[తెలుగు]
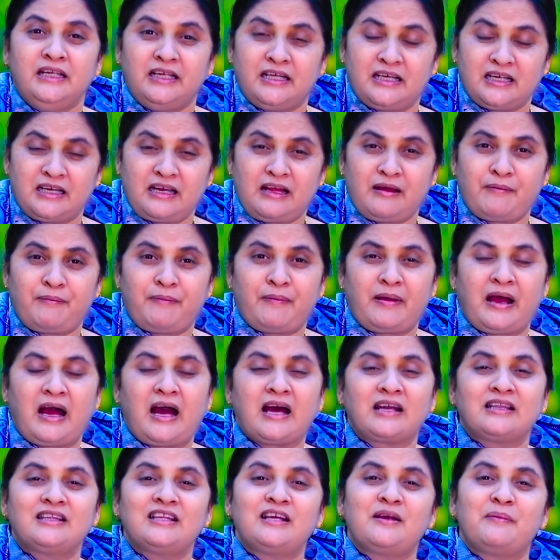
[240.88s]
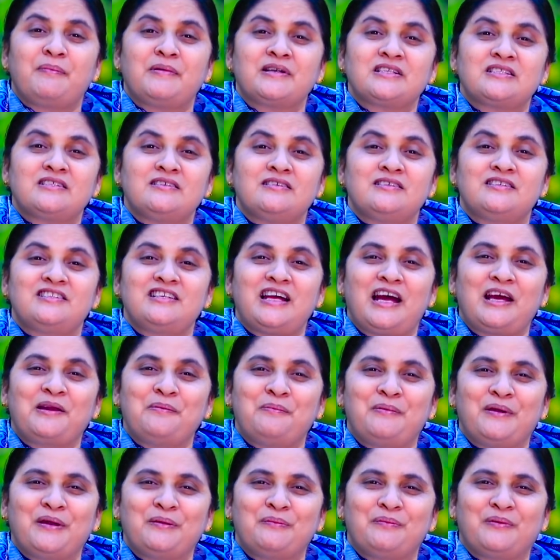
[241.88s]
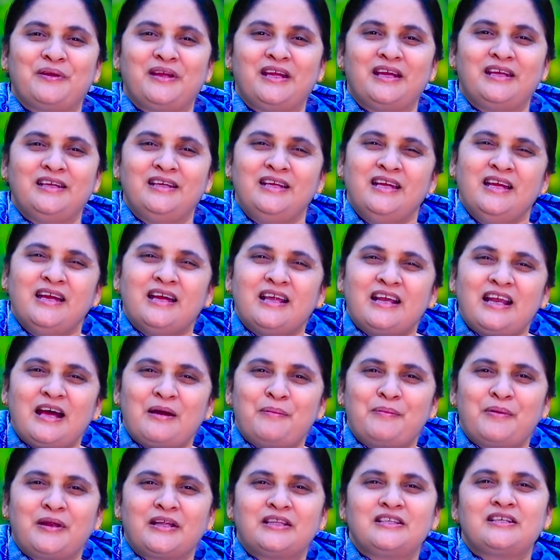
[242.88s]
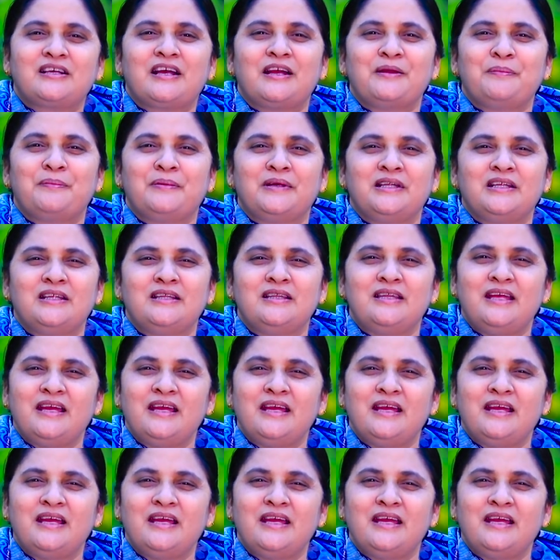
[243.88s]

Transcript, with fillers: ఇక నా ఆర్థిక పరిస్థితులు జారిపడిపోయాయి నా బ్రతుకు అయిపోయింది